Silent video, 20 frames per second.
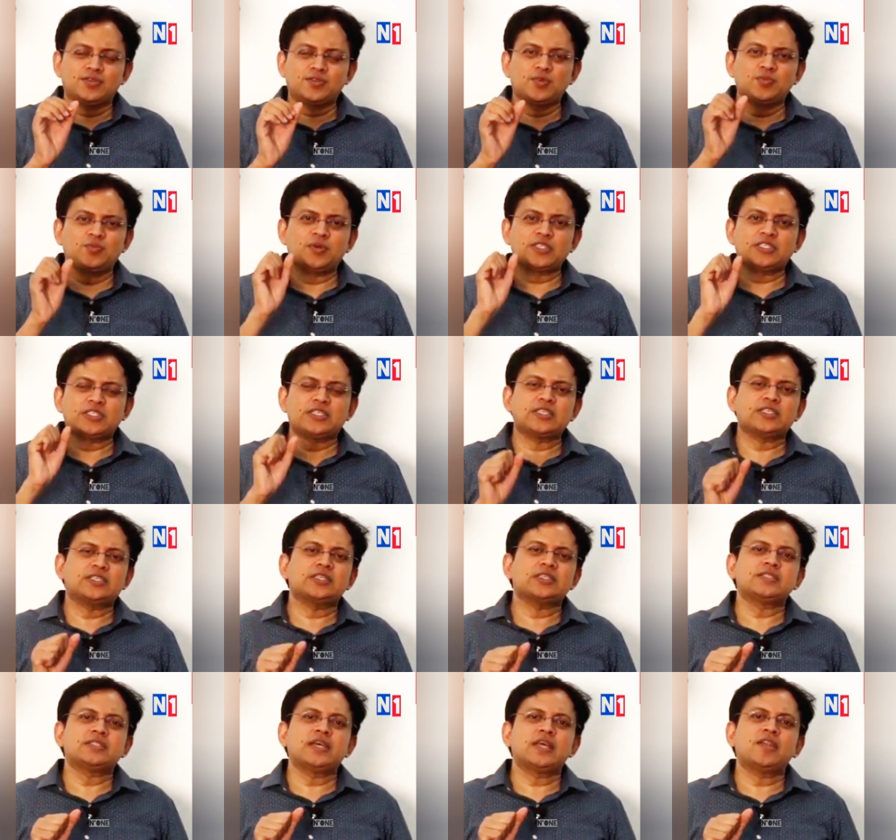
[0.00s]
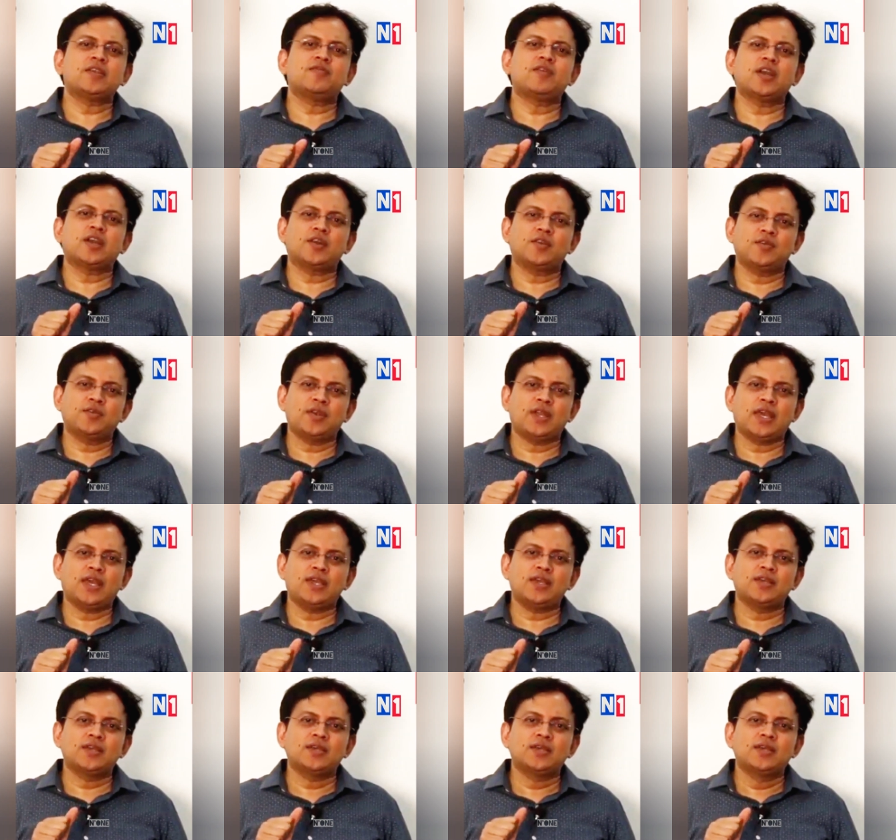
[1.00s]
సూపర్ స్టిషన్స్ అన్నవి అక్కడ ఉన్నాయి
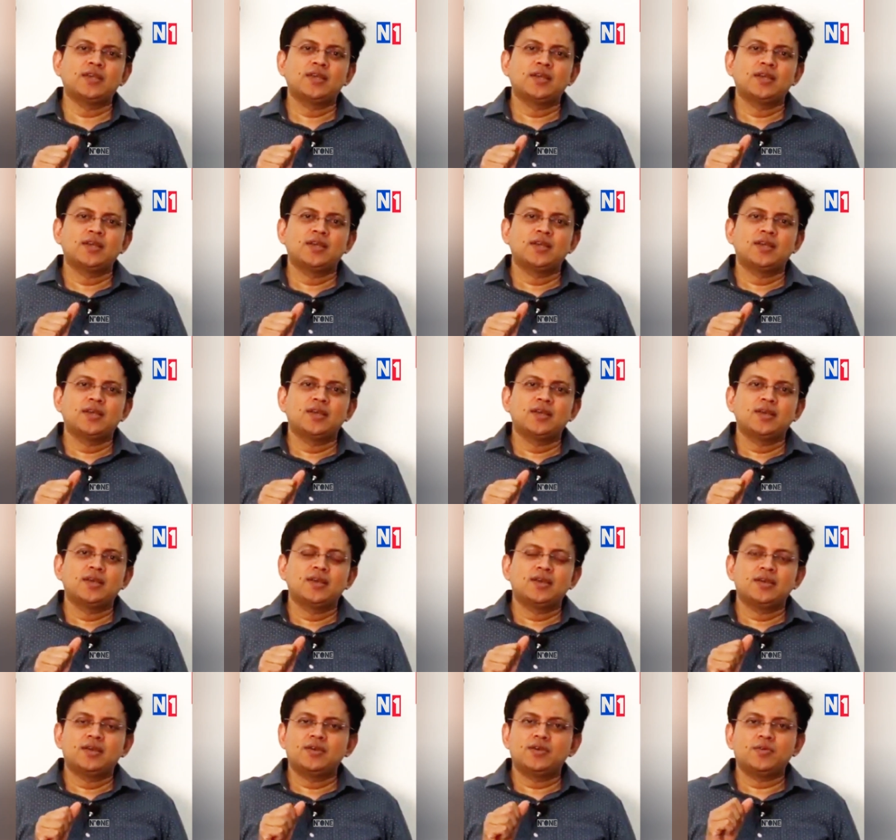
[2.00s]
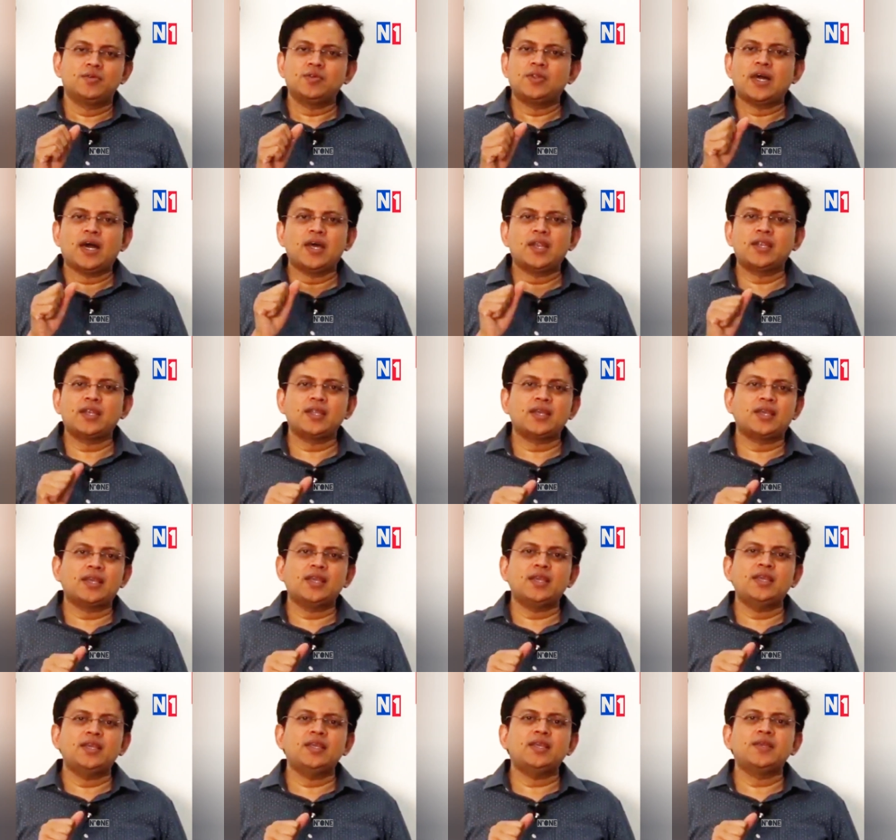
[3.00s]

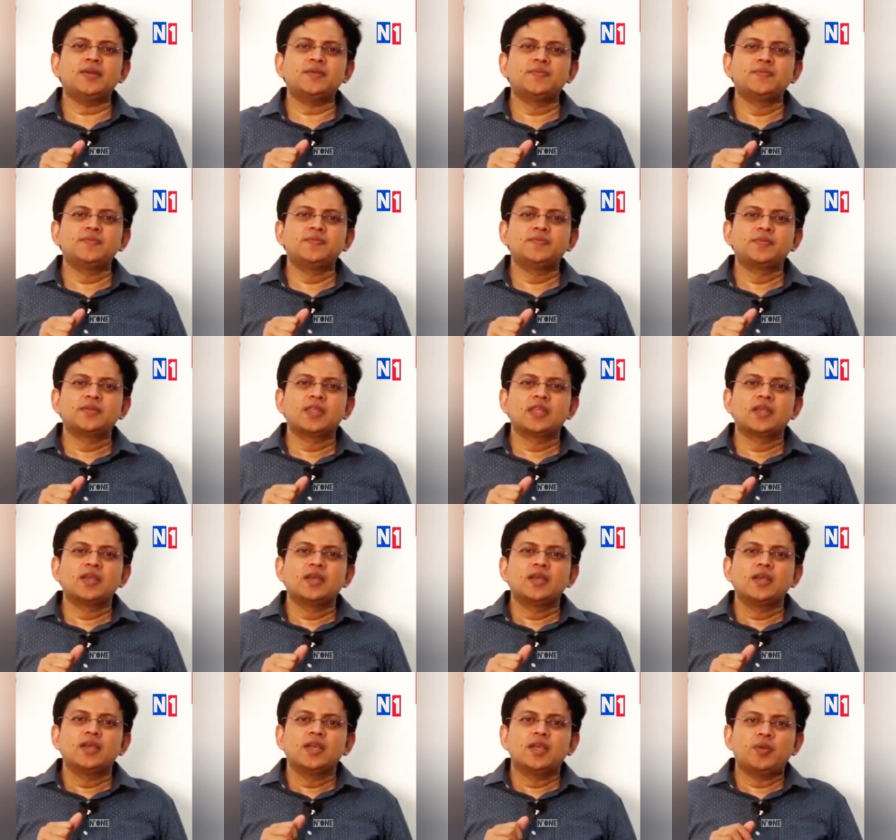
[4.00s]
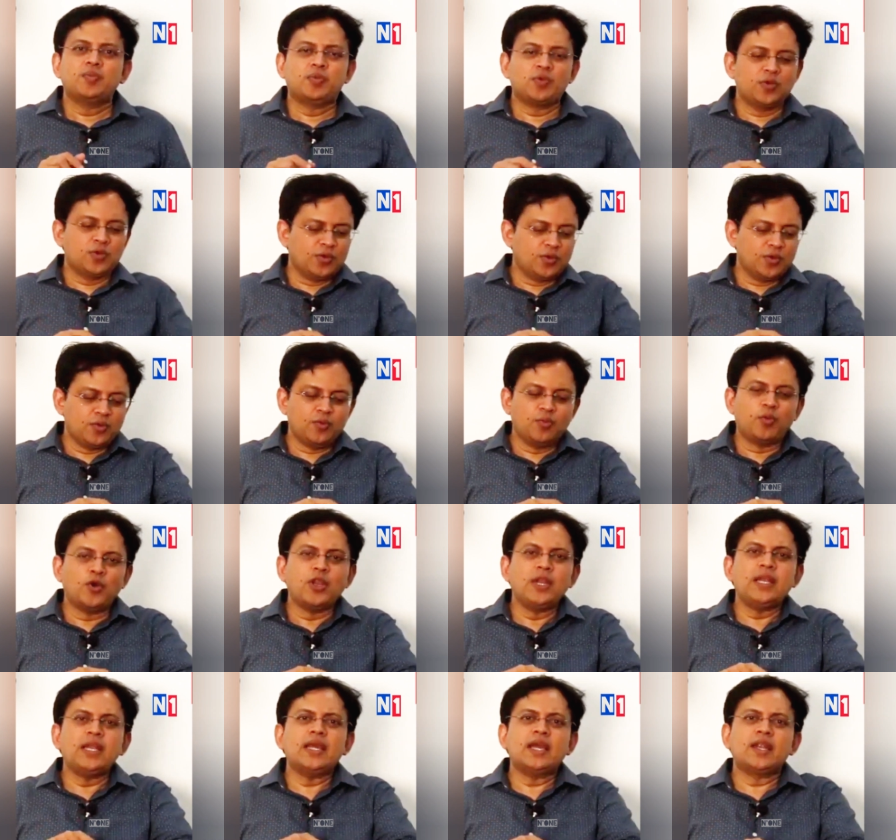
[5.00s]
ఉదాహరణకి ఇప్పుడు
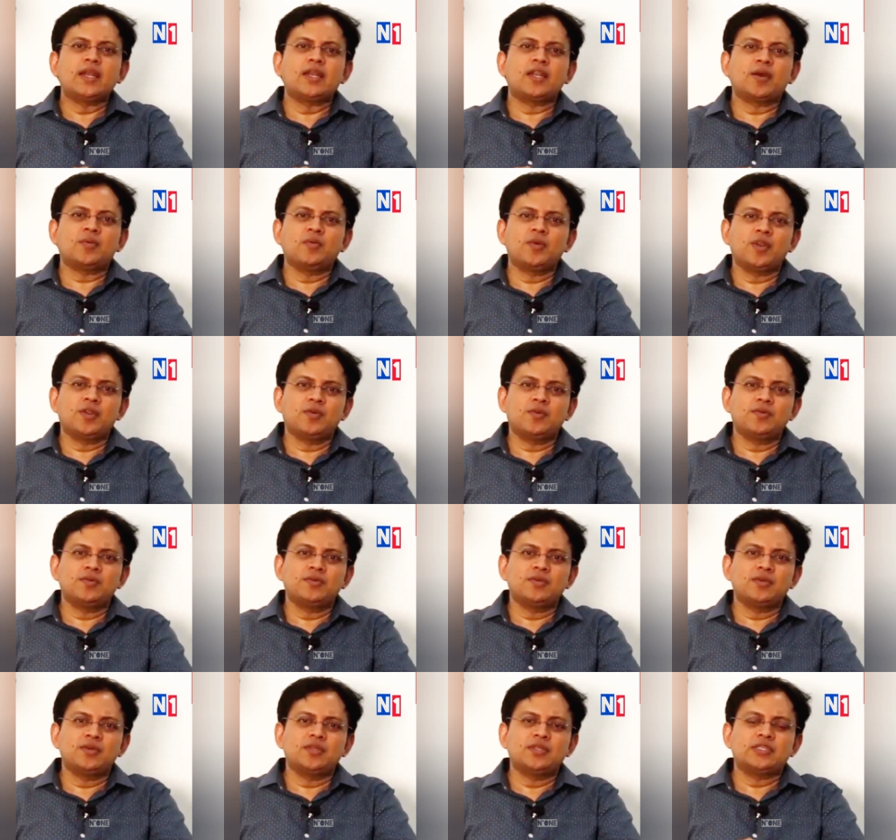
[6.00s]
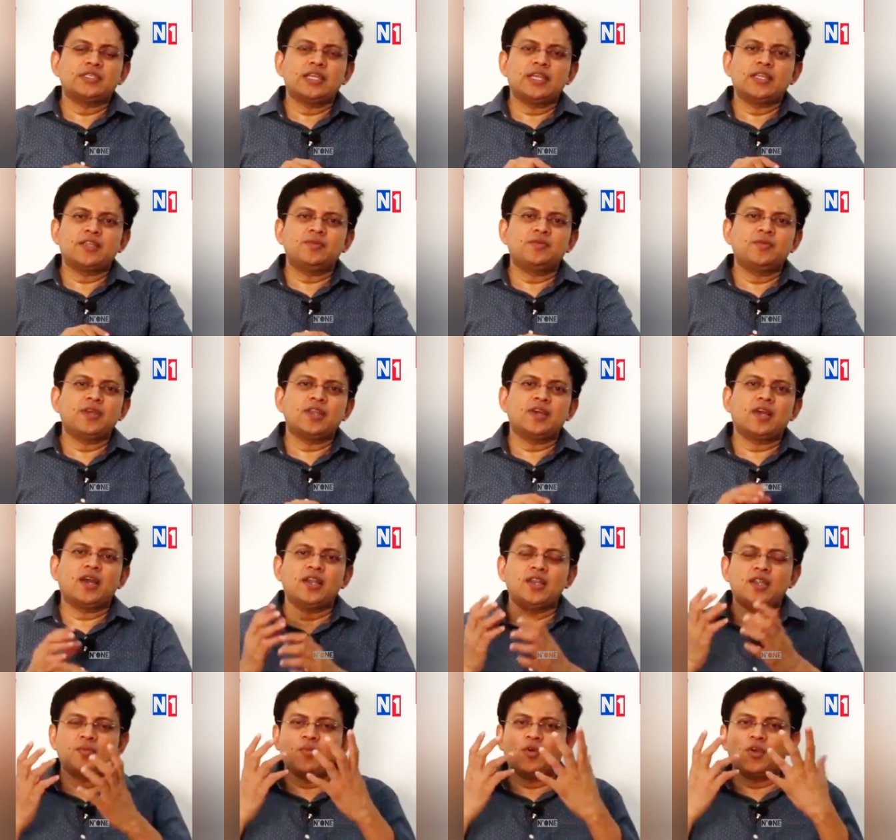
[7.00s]
బొల్లి అంటాం మనం చేతి మీద
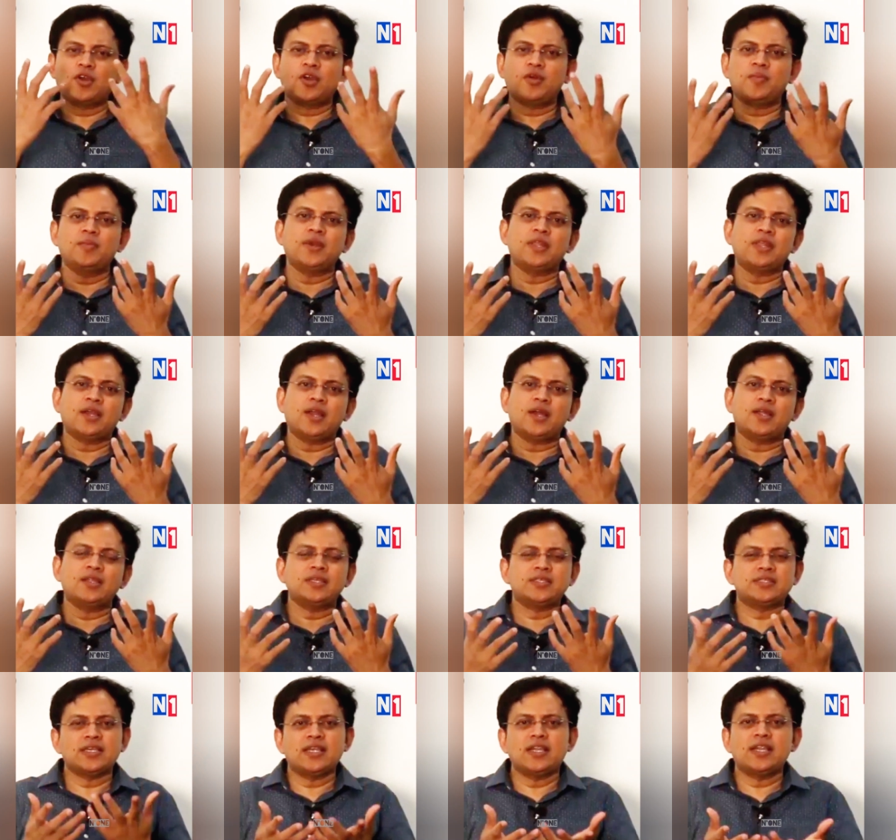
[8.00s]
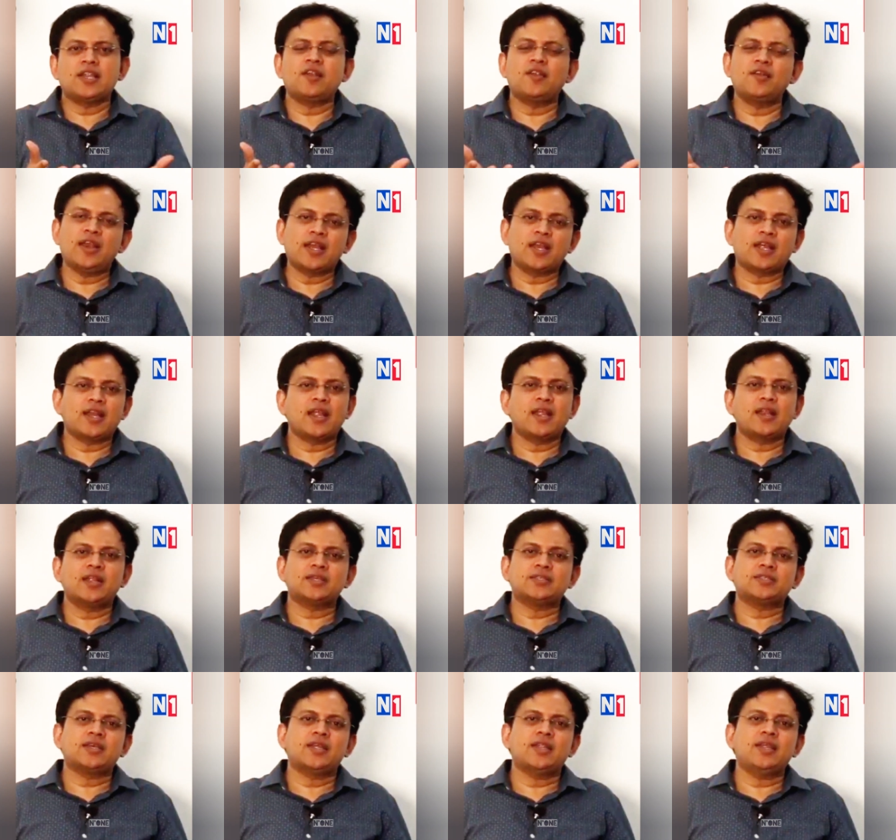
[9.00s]
కానీ ముఖం మీద కానీ శరీరంలో
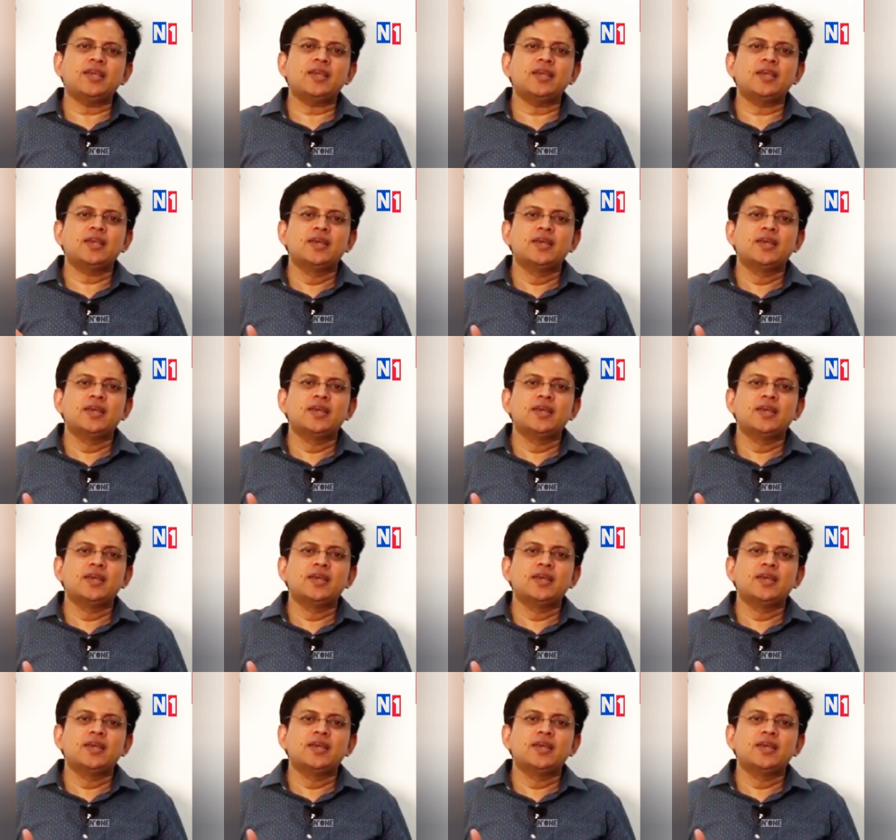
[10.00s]
ఎక్కడైనా సరే